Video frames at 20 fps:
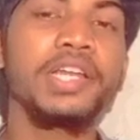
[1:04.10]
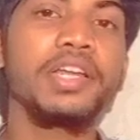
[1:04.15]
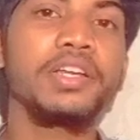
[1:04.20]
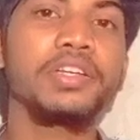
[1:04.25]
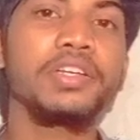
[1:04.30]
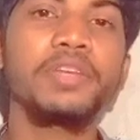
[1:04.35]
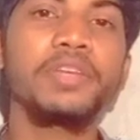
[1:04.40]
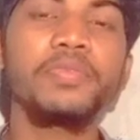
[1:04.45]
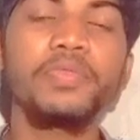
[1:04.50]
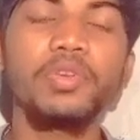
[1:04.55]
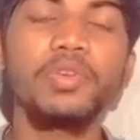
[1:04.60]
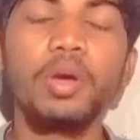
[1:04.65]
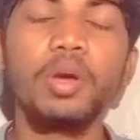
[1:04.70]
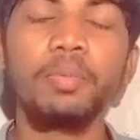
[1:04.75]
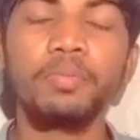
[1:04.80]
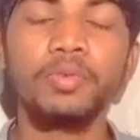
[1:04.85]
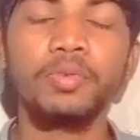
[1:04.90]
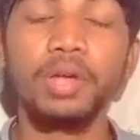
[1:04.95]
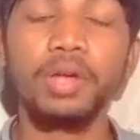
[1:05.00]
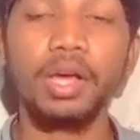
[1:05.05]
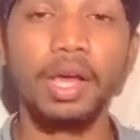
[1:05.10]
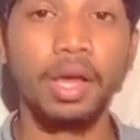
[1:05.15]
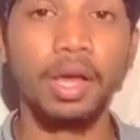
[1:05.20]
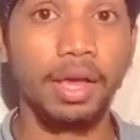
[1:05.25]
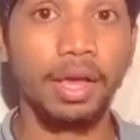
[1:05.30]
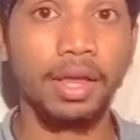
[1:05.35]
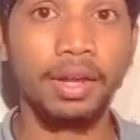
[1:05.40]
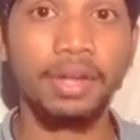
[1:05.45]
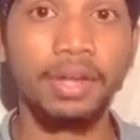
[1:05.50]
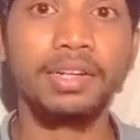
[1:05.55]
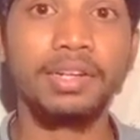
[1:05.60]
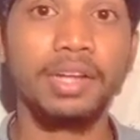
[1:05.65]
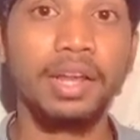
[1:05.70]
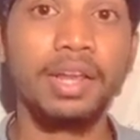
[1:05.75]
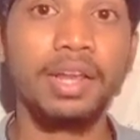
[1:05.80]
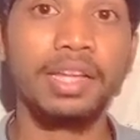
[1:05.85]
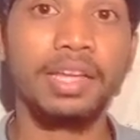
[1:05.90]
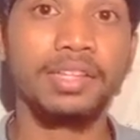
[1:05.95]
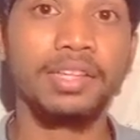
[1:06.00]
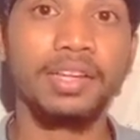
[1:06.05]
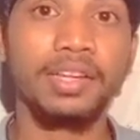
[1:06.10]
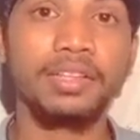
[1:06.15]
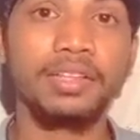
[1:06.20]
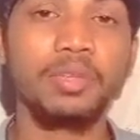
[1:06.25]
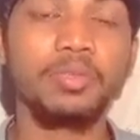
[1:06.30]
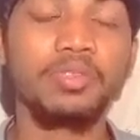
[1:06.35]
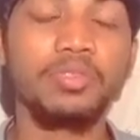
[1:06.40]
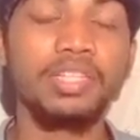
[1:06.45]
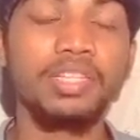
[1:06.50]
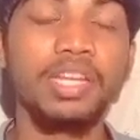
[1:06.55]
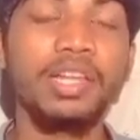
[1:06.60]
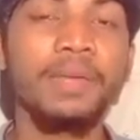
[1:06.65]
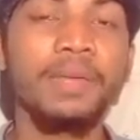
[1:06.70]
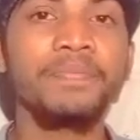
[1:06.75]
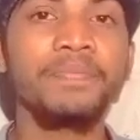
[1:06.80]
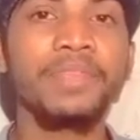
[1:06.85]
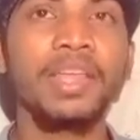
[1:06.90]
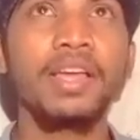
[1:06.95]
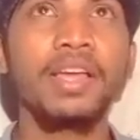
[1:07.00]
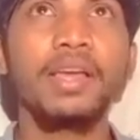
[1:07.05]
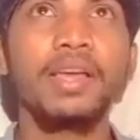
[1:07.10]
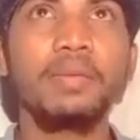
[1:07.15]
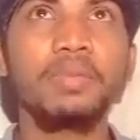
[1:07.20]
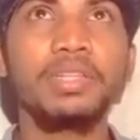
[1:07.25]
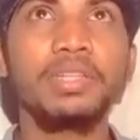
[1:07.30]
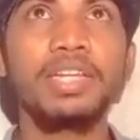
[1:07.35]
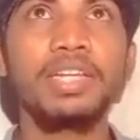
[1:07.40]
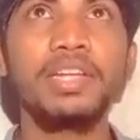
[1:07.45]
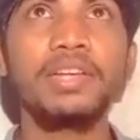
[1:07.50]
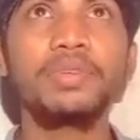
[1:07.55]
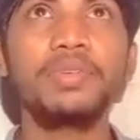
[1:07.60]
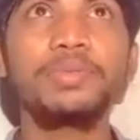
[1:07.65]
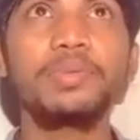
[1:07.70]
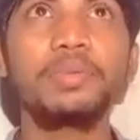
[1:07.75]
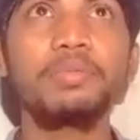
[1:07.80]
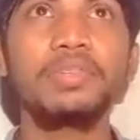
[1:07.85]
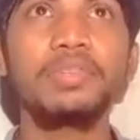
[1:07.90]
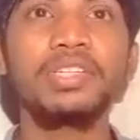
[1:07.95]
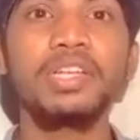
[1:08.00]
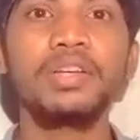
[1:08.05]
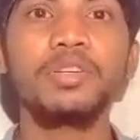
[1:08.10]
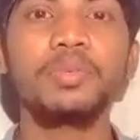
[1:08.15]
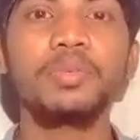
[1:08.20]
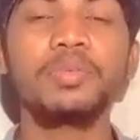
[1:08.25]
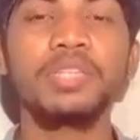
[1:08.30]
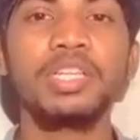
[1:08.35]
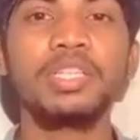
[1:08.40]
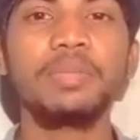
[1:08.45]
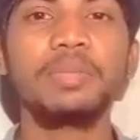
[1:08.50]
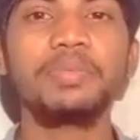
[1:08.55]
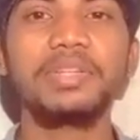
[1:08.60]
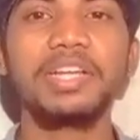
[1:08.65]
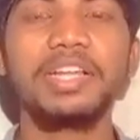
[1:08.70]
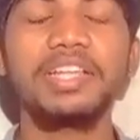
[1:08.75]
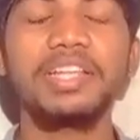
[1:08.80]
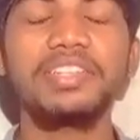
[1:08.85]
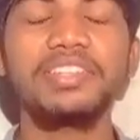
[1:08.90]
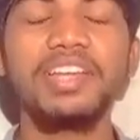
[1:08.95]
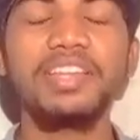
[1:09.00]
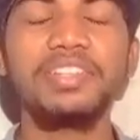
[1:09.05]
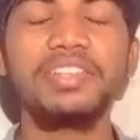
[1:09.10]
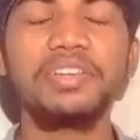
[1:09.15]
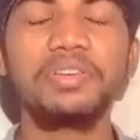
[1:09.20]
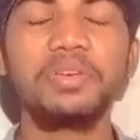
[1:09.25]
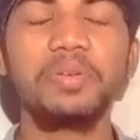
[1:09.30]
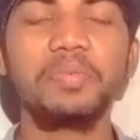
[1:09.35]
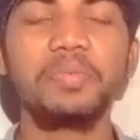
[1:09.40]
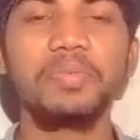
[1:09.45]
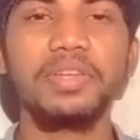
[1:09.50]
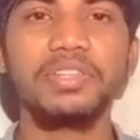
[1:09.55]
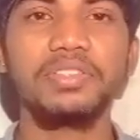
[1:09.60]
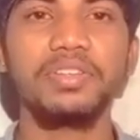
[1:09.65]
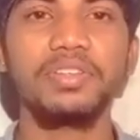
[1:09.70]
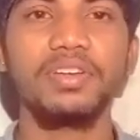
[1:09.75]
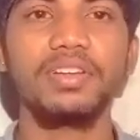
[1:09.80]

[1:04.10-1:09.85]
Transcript: रिलेटेड वीडियो लाता रहता हूँ चलिए मिलते हैं नेक्स्ट वीडियो में तब तक जय हिंद गॉड ब्लेस यू